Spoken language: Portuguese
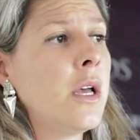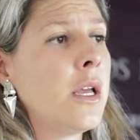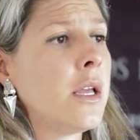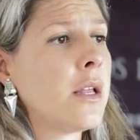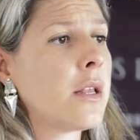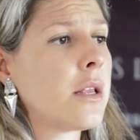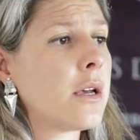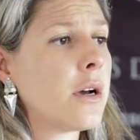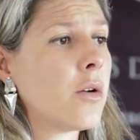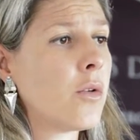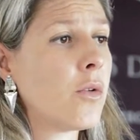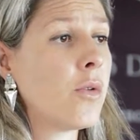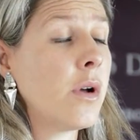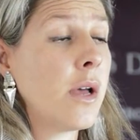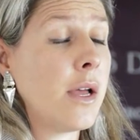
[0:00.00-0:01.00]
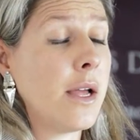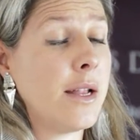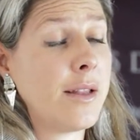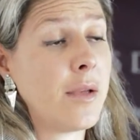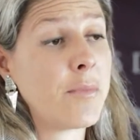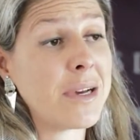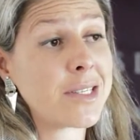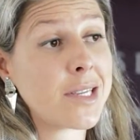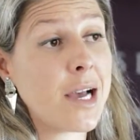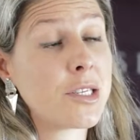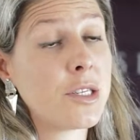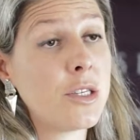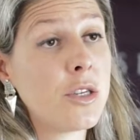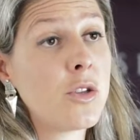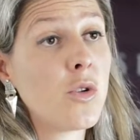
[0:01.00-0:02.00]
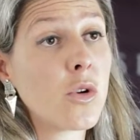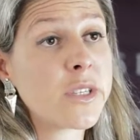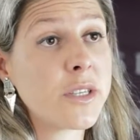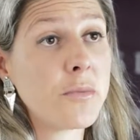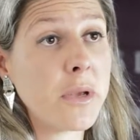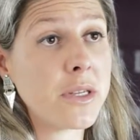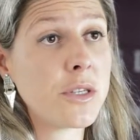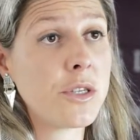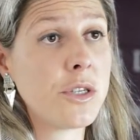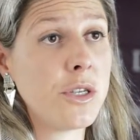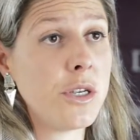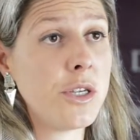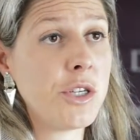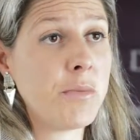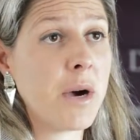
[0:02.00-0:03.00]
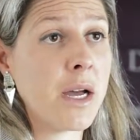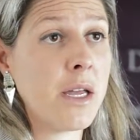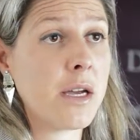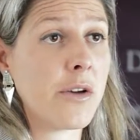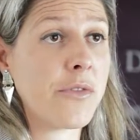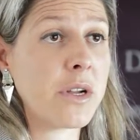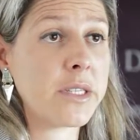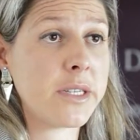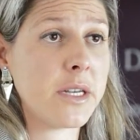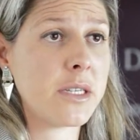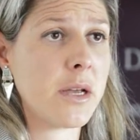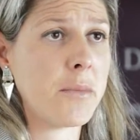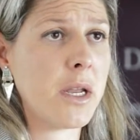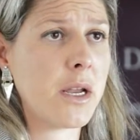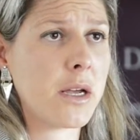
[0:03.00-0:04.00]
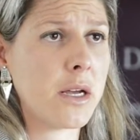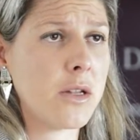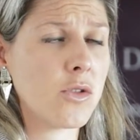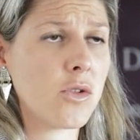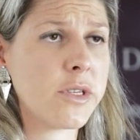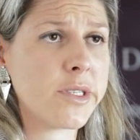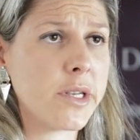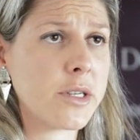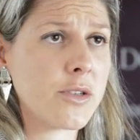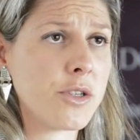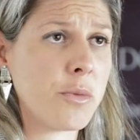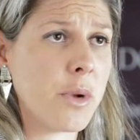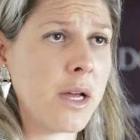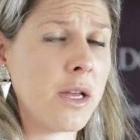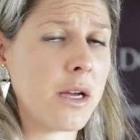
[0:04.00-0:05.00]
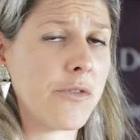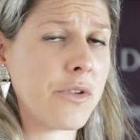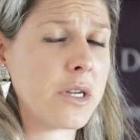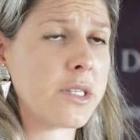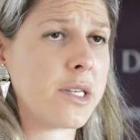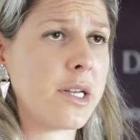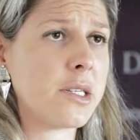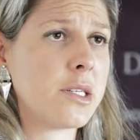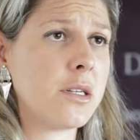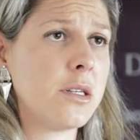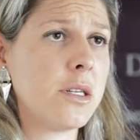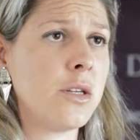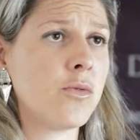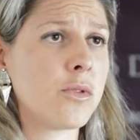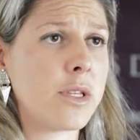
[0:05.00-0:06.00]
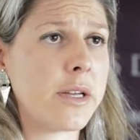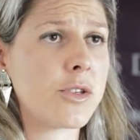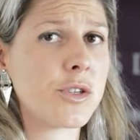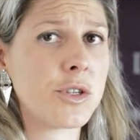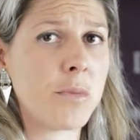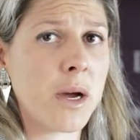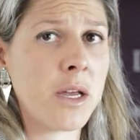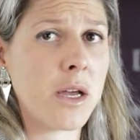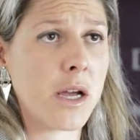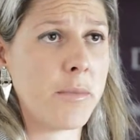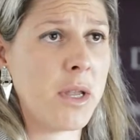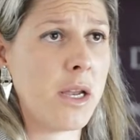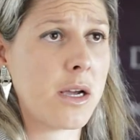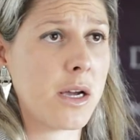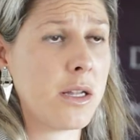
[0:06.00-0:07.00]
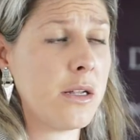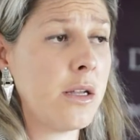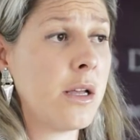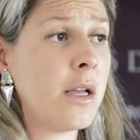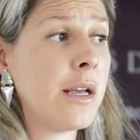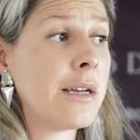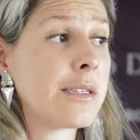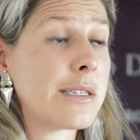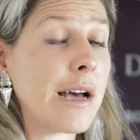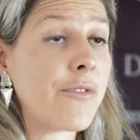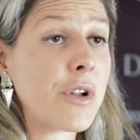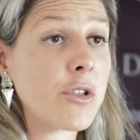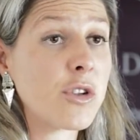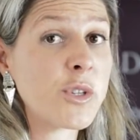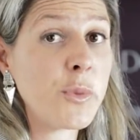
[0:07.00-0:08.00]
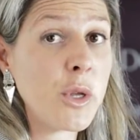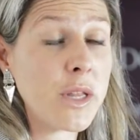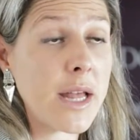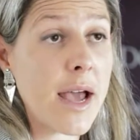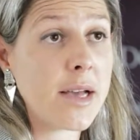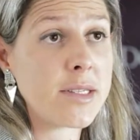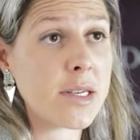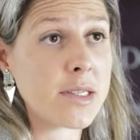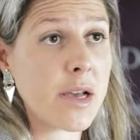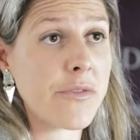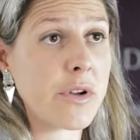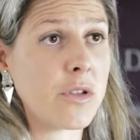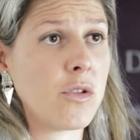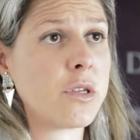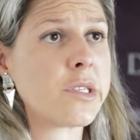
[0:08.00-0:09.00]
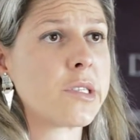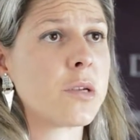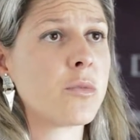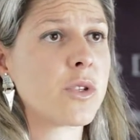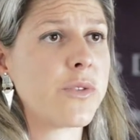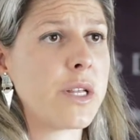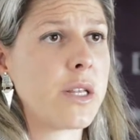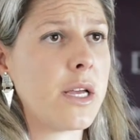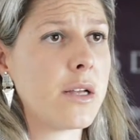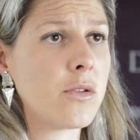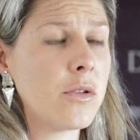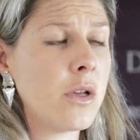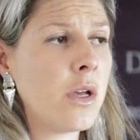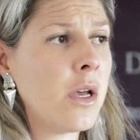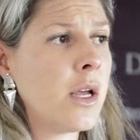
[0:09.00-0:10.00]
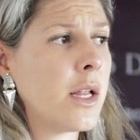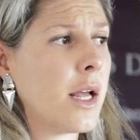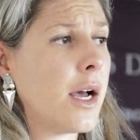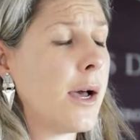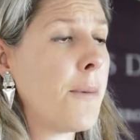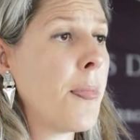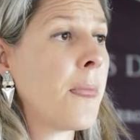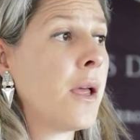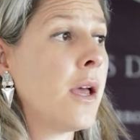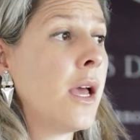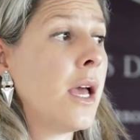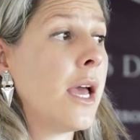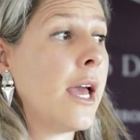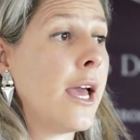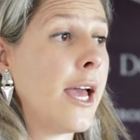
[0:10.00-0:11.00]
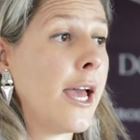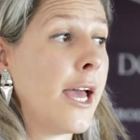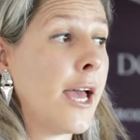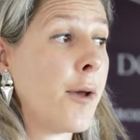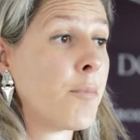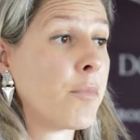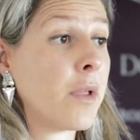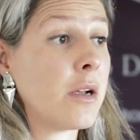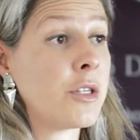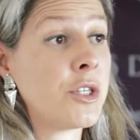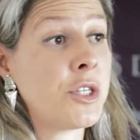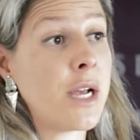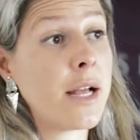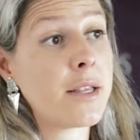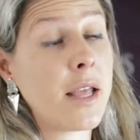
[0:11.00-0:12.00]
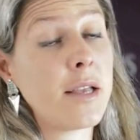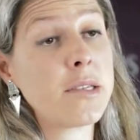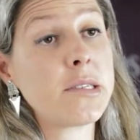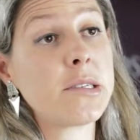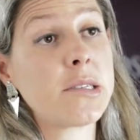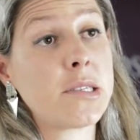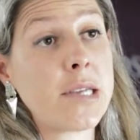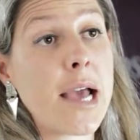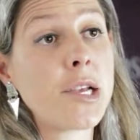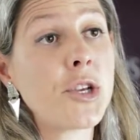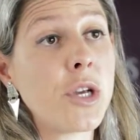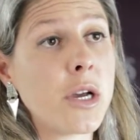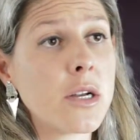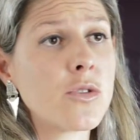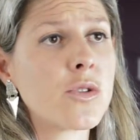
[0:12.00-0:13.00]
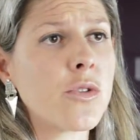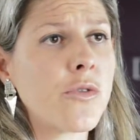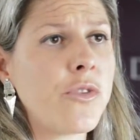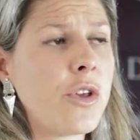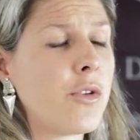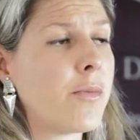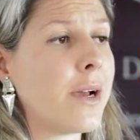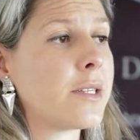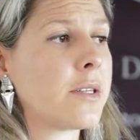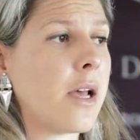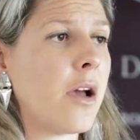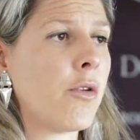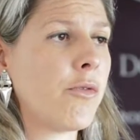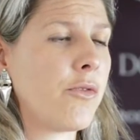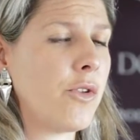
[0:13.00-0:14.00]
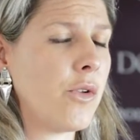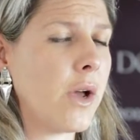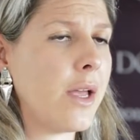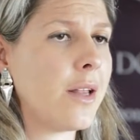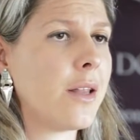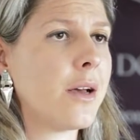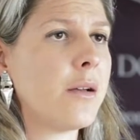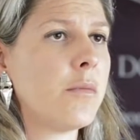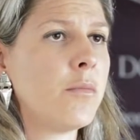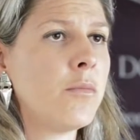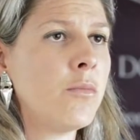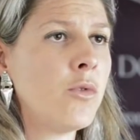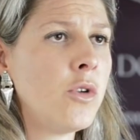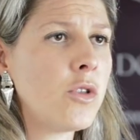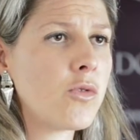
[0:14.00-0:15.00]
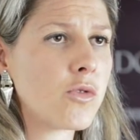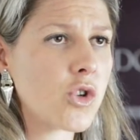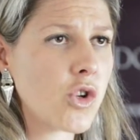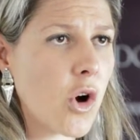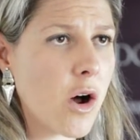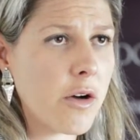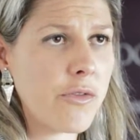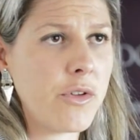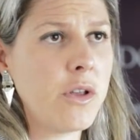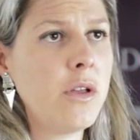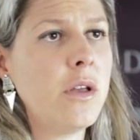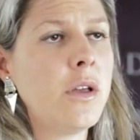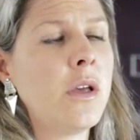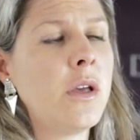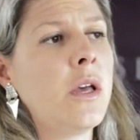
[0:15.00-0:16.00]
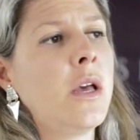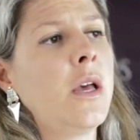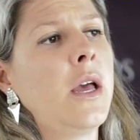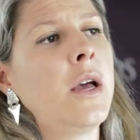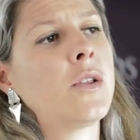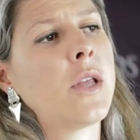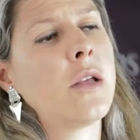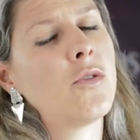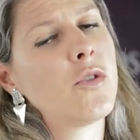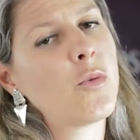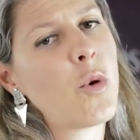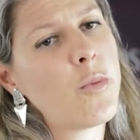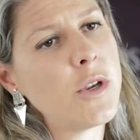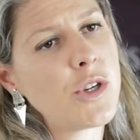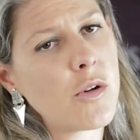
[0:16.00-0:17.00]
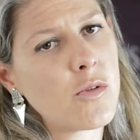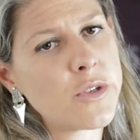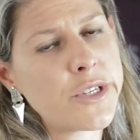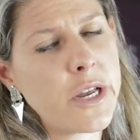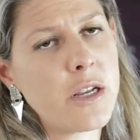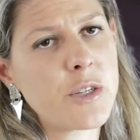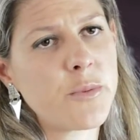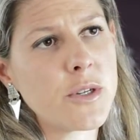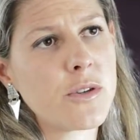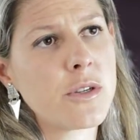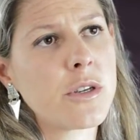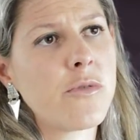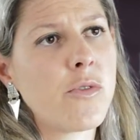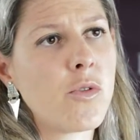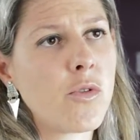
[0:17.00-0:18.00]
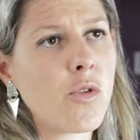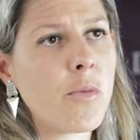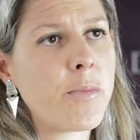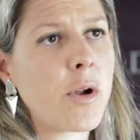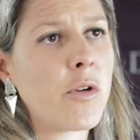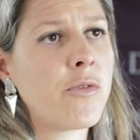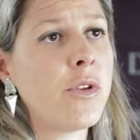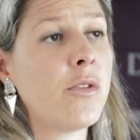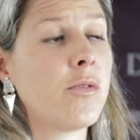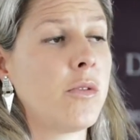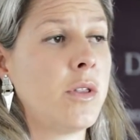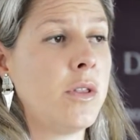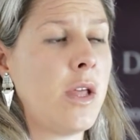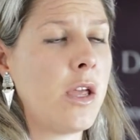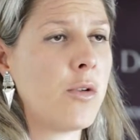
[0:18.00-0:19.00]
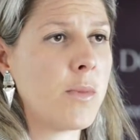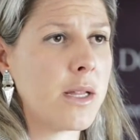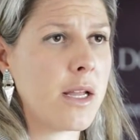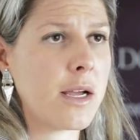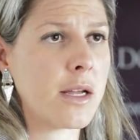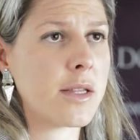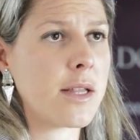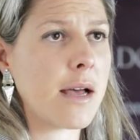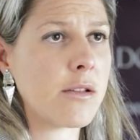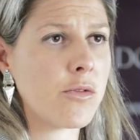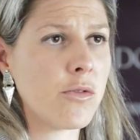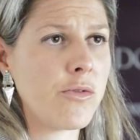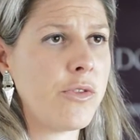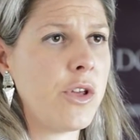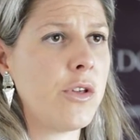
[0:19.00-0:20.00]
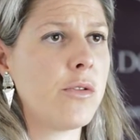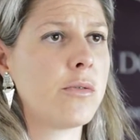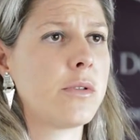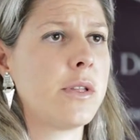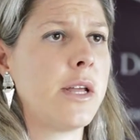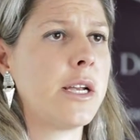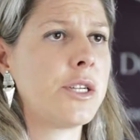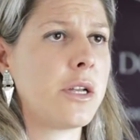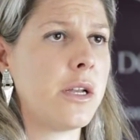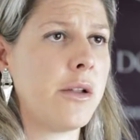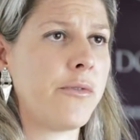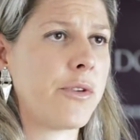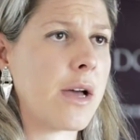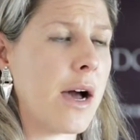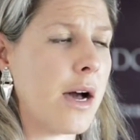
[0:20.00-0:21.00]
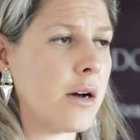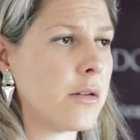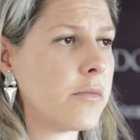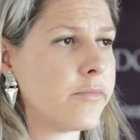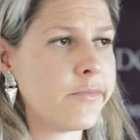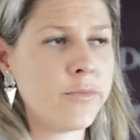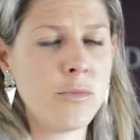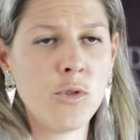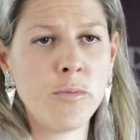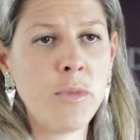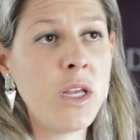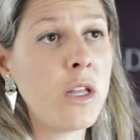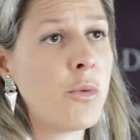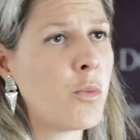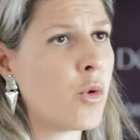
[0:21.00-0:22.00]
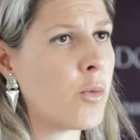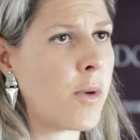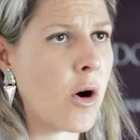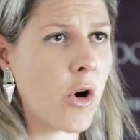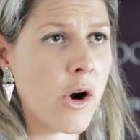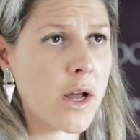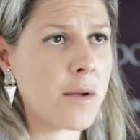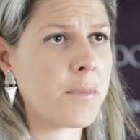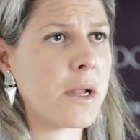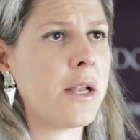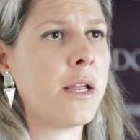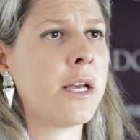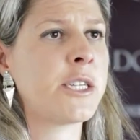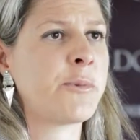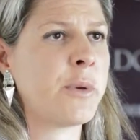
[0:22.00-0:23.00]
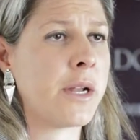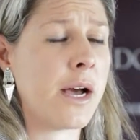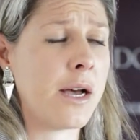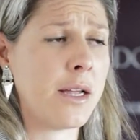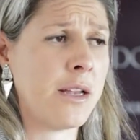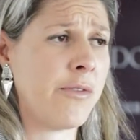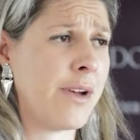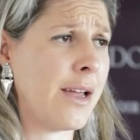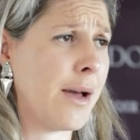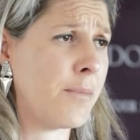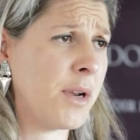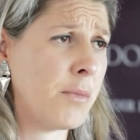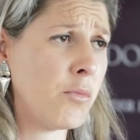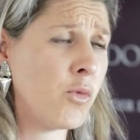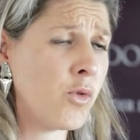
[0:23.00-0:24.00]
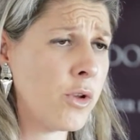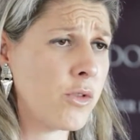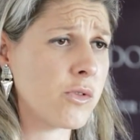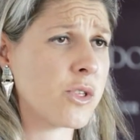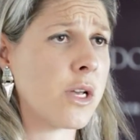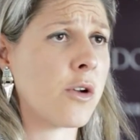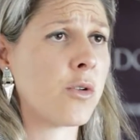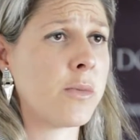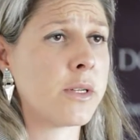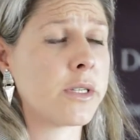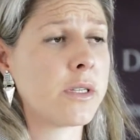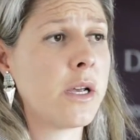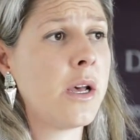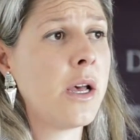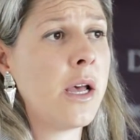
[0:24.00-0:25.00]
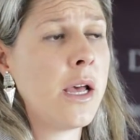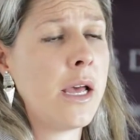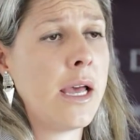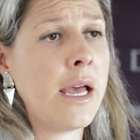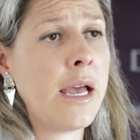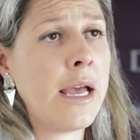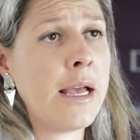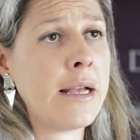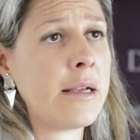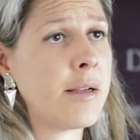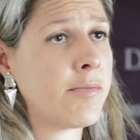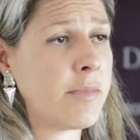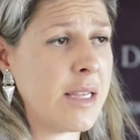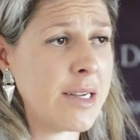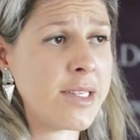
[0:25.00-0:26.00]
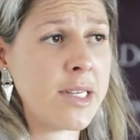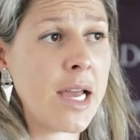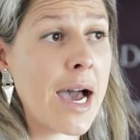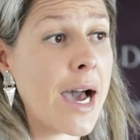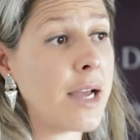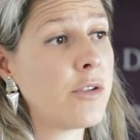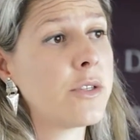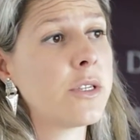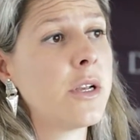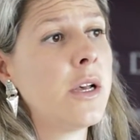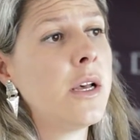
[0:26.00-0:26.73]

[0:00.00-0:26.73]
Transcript: Então, ele tem passagem de 12 meses de, de barrica francesa e americana, dois terços de barrica francesa e um terço de barrica americana. Safra 2010 é a safra que nós estamos vendendo. Tá? É, já tem sete anos o vinho, mas é um vinho ainda muito jovem. É, até normalmente aconselho as pessoas que vão comprar o vinho, deem uma decantada no vinho, deixem ele ficar no mínimo uma hora para ele respirar, ele vai abrir muitos aromas é, terciários